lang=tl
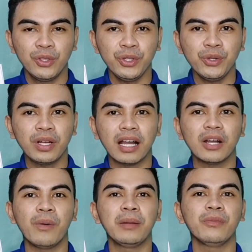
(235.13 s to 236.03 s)
yun yung
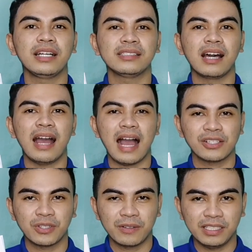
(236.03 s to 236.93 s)
gagawan mo ng isang
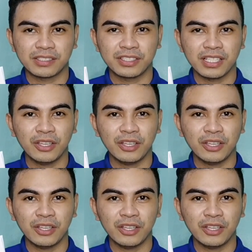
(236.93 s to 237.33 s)
action research